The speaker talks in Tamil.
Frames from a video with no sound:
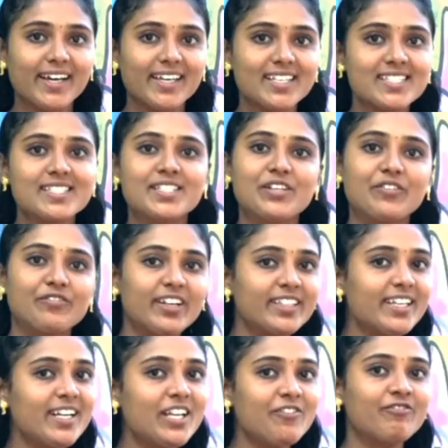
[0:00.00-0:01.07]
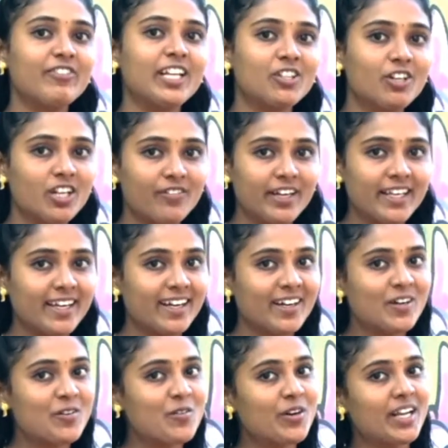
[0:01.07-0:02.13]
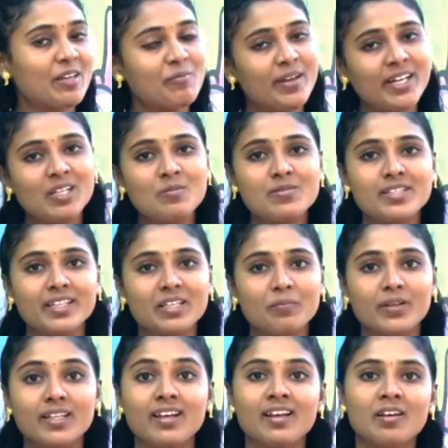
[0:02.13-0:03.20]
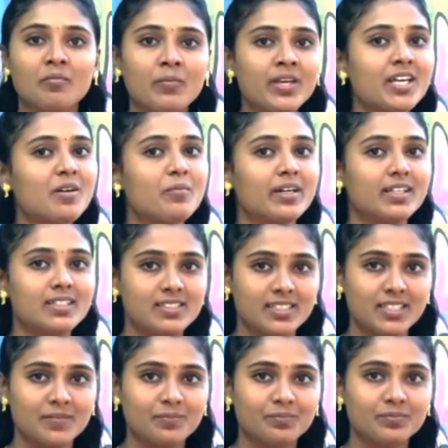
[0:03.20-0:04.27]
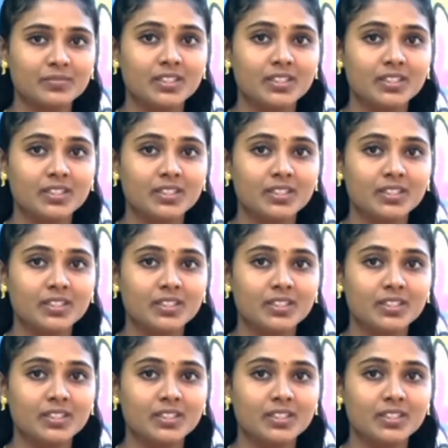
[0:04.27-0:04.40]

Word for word: ஹலோ காய்ஸ் ஃபேத் அண்ட் லைஃப் வலைத்தொடர் வழியாக உங்களை மீண்டும் சந்திப்பதில் மிக்க மகிழ்ச்சி